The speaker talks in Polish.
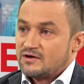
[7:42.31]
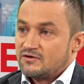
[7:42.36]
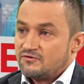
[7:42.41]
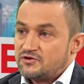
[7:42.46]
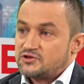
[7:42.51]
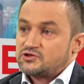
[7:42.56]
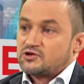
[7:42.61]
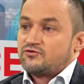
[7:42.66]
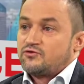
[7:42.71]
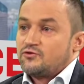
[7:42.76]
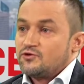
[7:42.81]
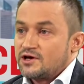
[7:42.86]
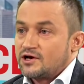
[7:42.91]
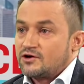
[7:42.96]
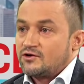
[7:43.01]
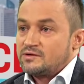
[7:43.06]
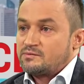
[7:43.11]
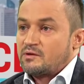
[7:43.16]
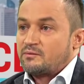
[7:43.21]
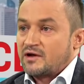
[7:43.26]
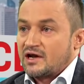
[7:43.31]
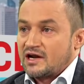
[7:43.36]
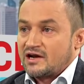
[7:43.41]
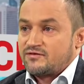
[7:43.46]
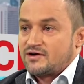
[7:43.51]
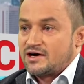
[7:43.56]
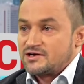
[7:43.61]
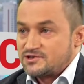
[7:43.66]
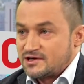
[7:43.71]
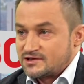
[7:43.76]
wycofuje go i popiera
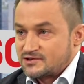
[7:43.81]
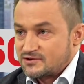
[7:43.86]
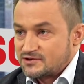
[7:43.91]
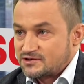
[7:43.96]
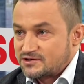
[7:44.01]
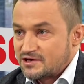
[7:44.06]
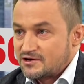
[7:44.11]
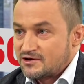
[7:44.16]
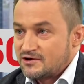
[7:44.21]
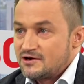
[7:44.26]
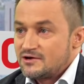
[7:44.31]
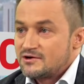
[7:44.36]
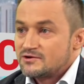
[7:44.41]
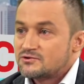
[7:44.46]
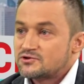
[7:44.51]
Rafała Trzaskowskiego.